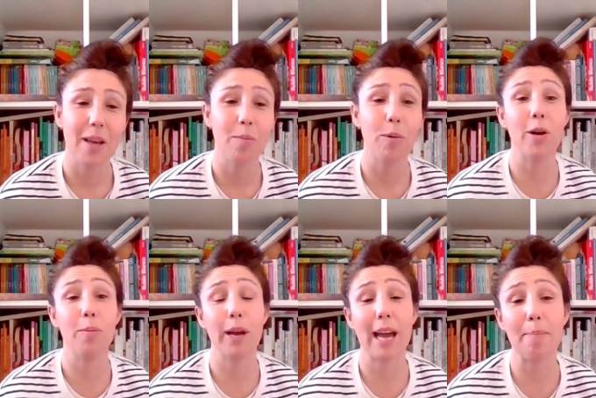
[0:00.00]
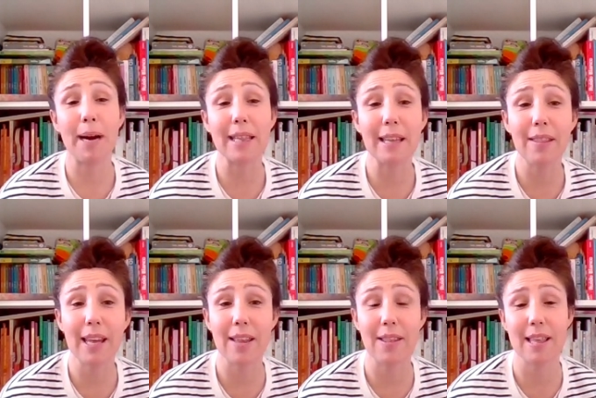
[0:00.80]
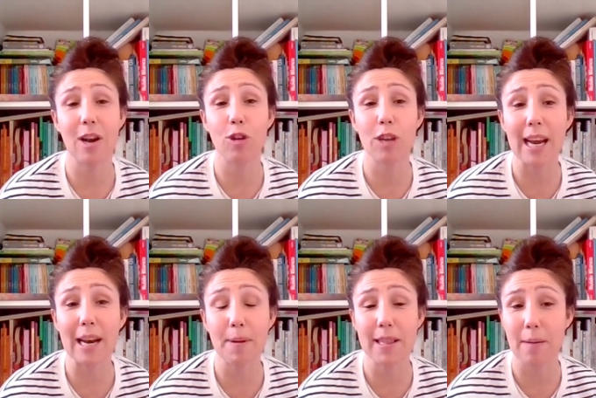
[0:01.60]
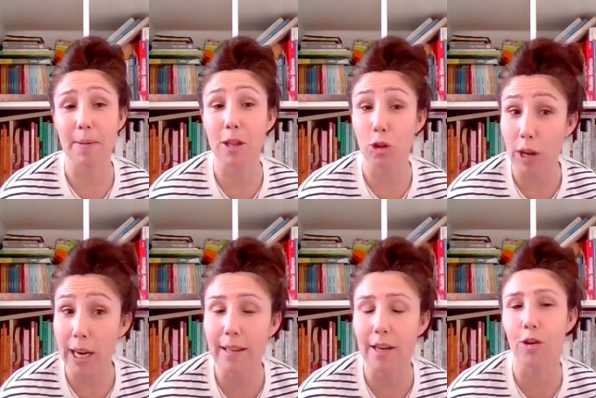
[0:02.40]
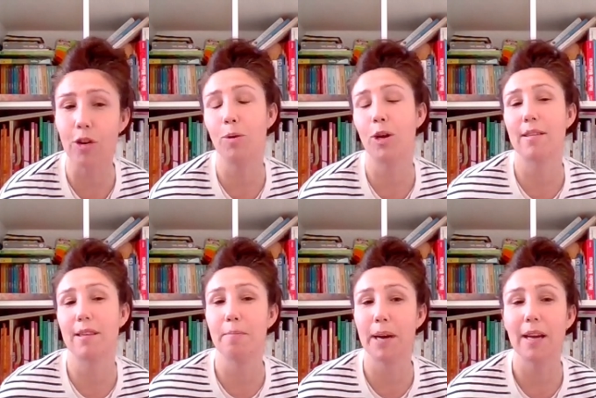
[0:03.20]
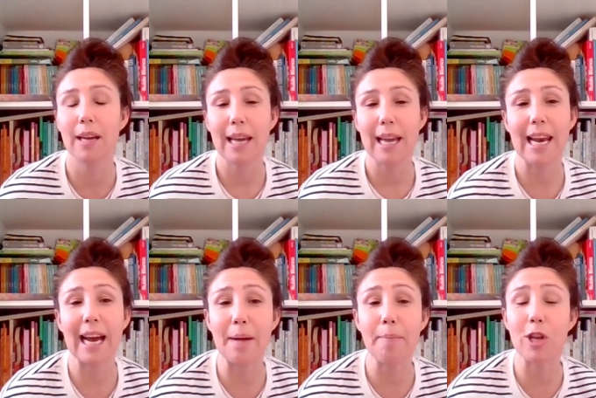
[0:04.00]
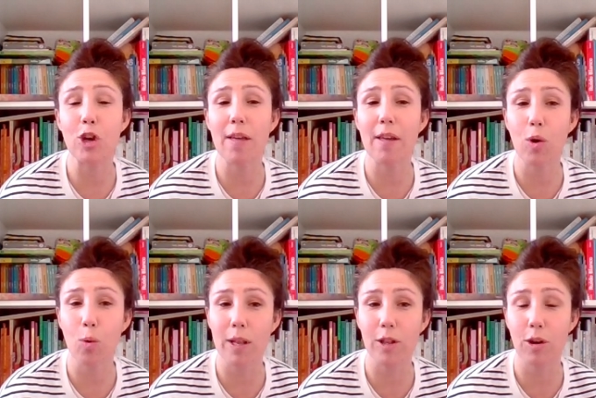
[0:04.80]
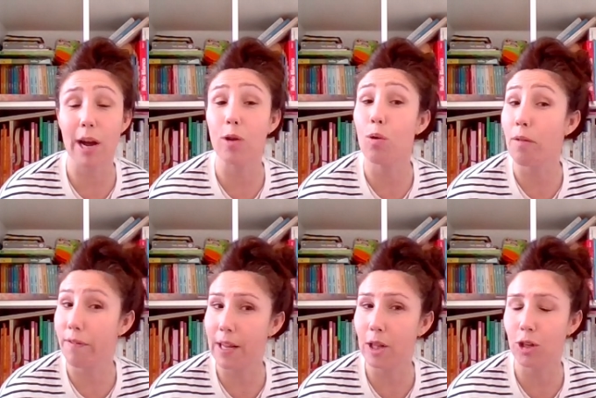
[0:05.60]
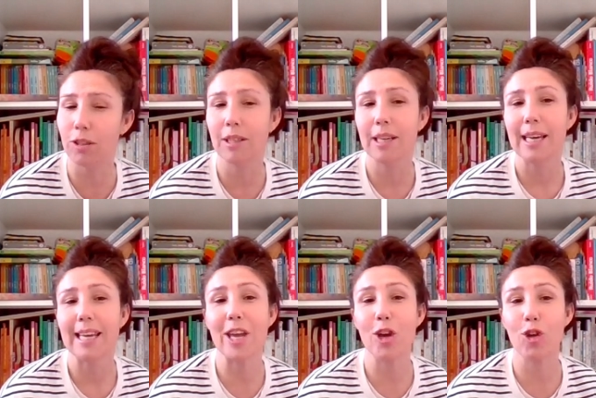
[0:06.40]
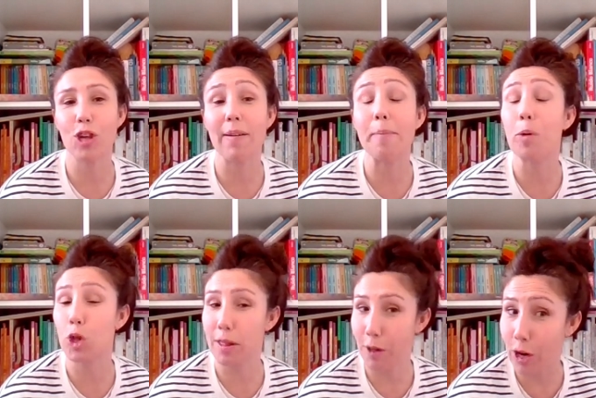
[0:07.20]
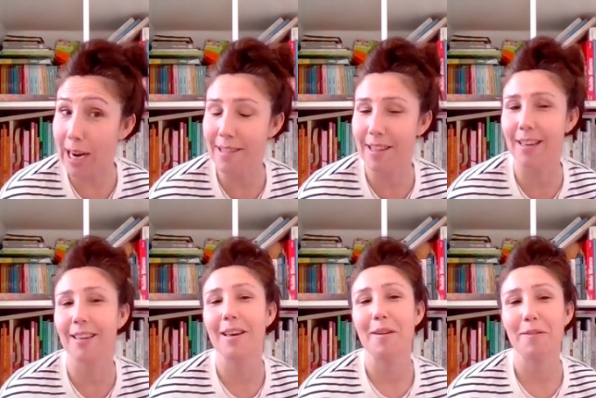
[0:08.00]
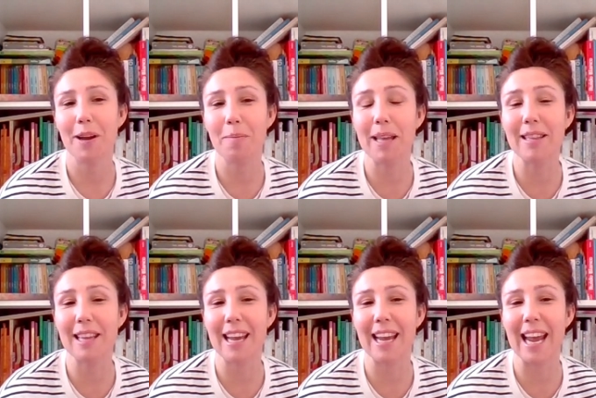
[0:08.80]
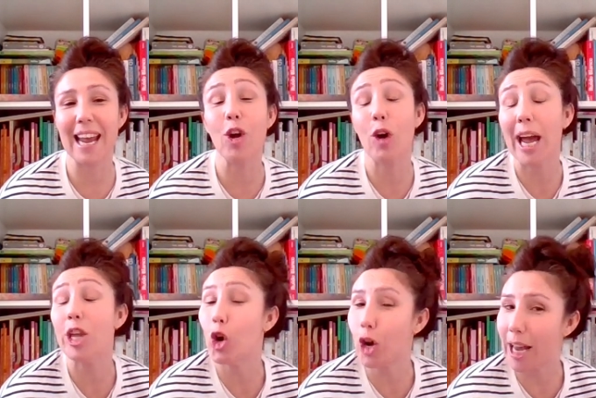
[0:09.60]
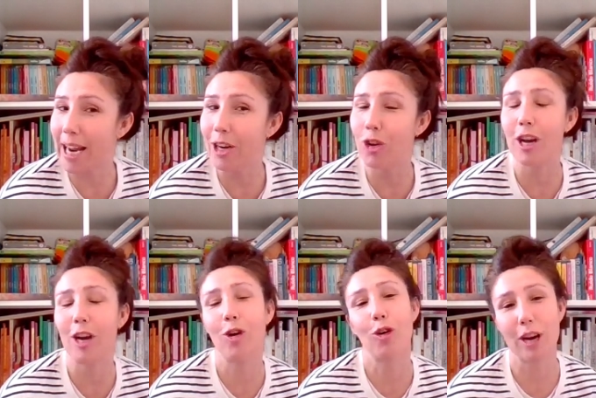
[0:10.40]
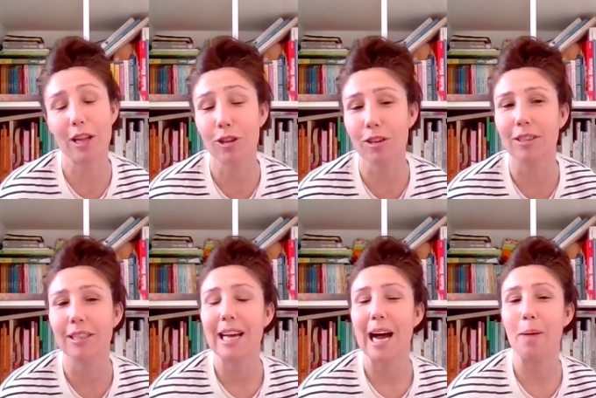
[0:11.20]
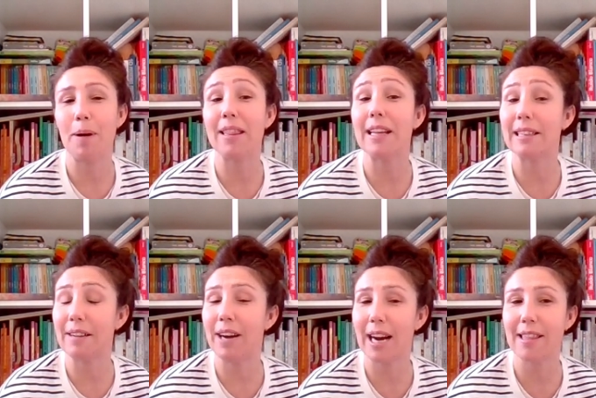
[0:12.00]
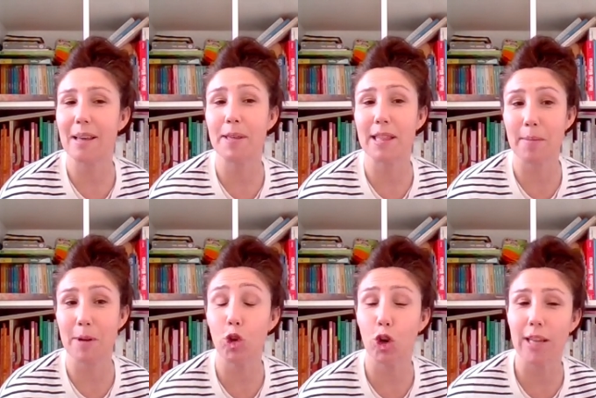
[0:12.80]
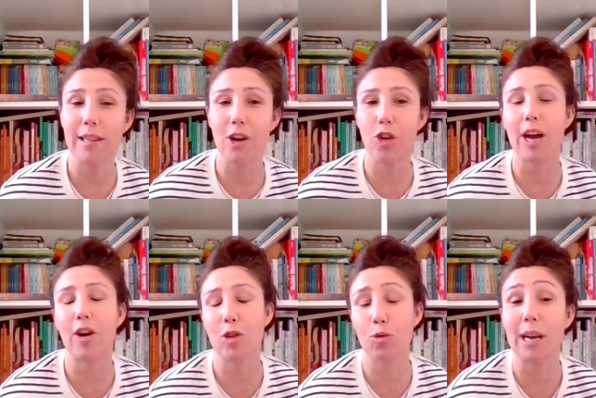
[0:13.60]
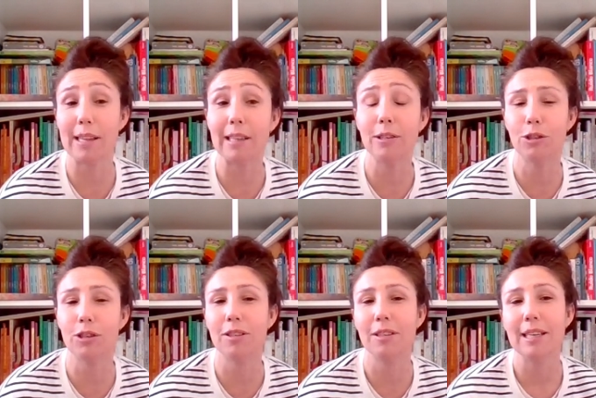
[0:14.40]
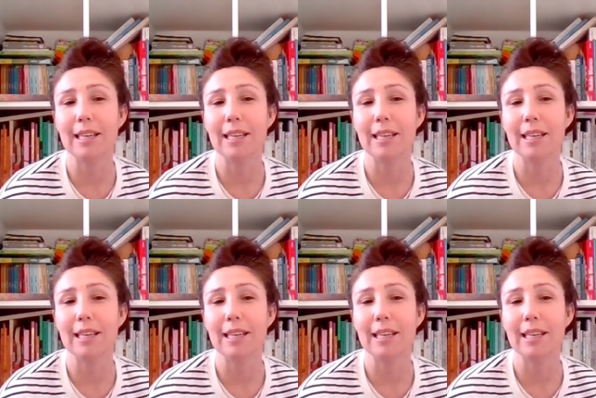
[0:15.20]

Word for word: bueno, pues aparte de desarrollar el pensamiento crítico, ¿no? Porque siempre en la gran mayoría de los cuentos hay un conflicto y ellos saben posicionarse fielmente en lo que ellos creen, ¿no? Que es lo correcto aparte de trabajar ese pensamiento crítico que ahora suena tanto, ¿no?